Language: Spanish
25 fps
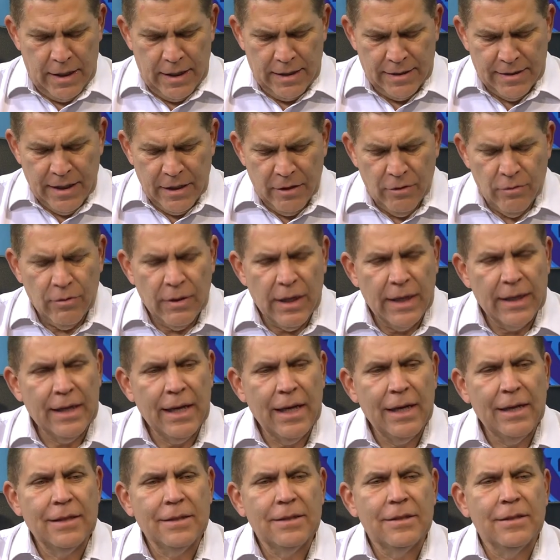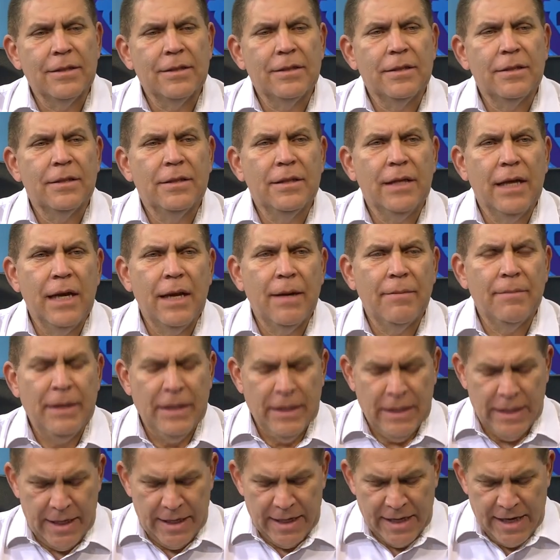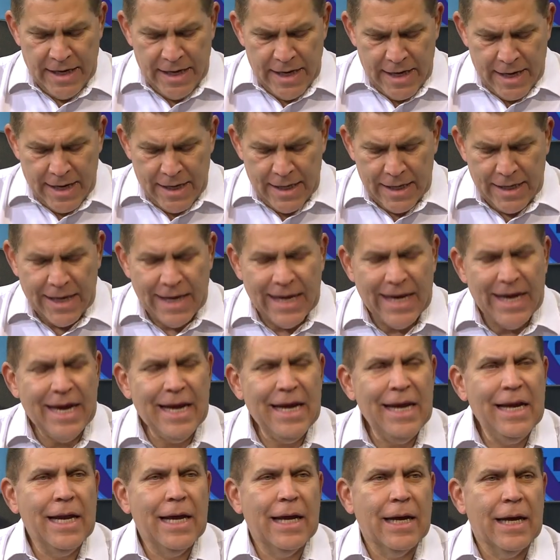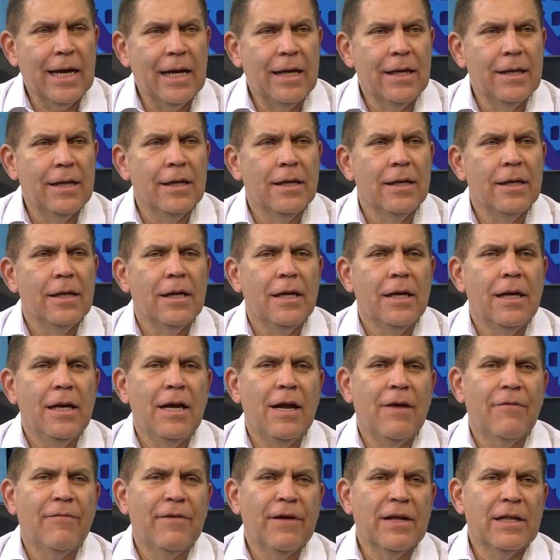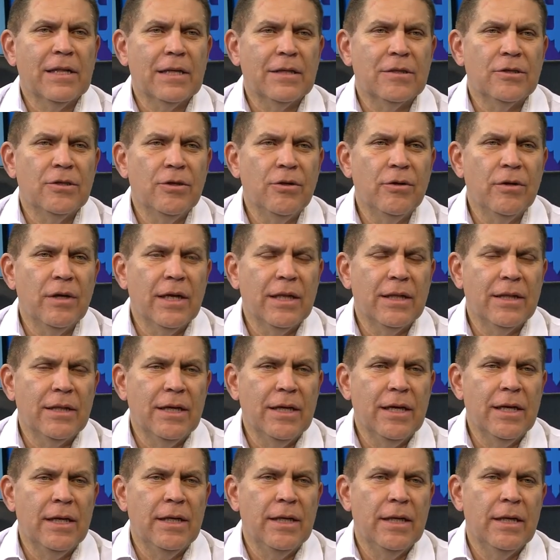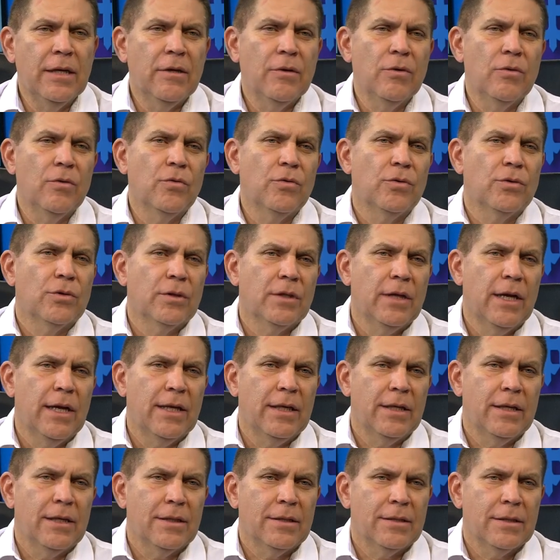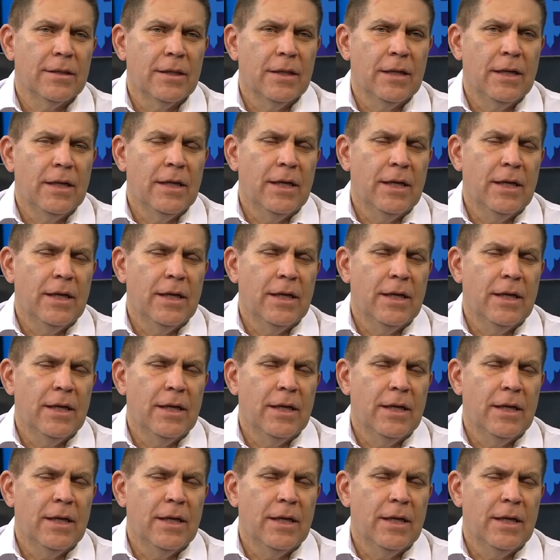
haciendo un análisis de la minería ilegal, la afectación que tienen ustedes,